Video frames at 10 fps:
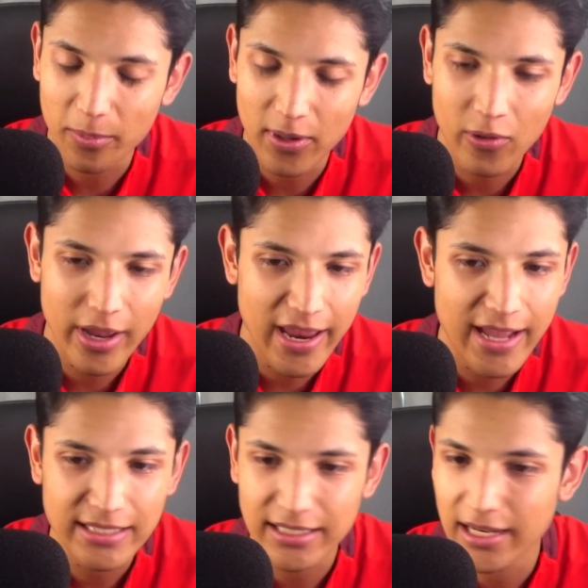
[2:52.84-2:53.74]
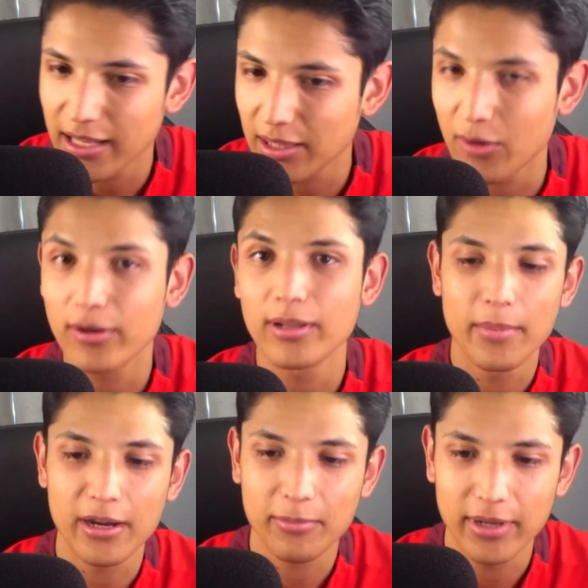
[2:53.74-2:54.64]
palo. Excelente gol de
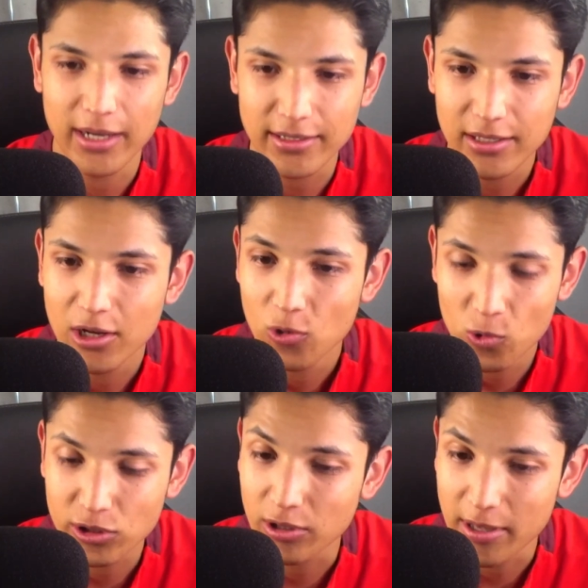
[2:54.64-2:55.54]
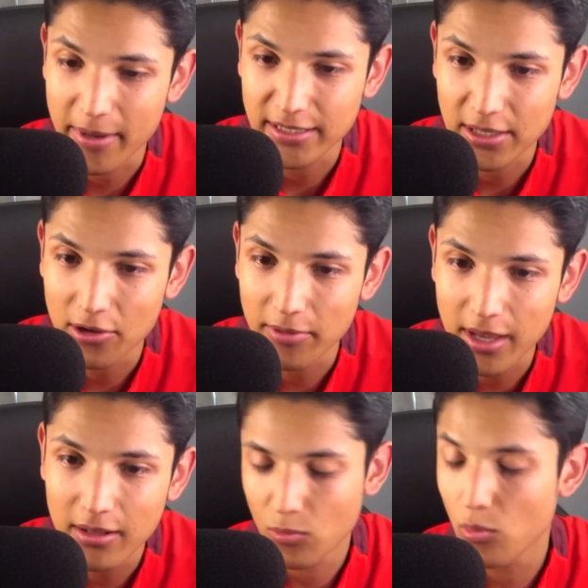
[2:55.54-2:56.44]
Mark Pelas, lo hizo demasiado
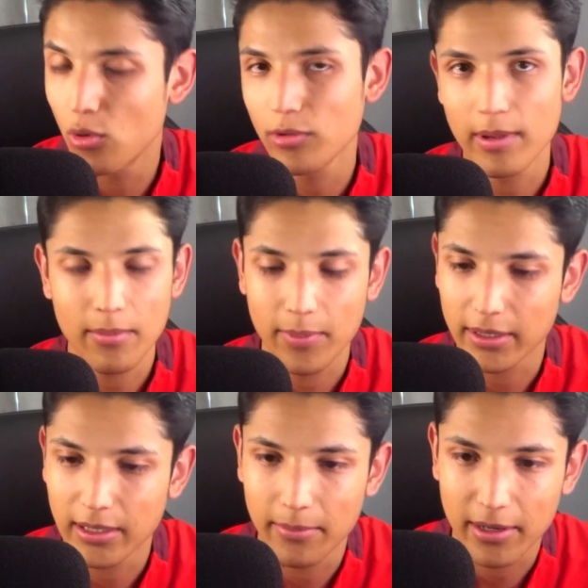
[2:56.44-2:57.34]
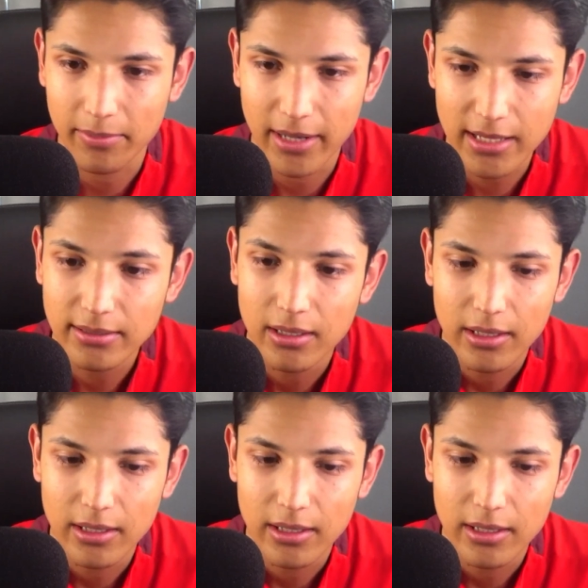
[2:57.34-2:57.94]
bien, muy bien por parte de Mark Pelas.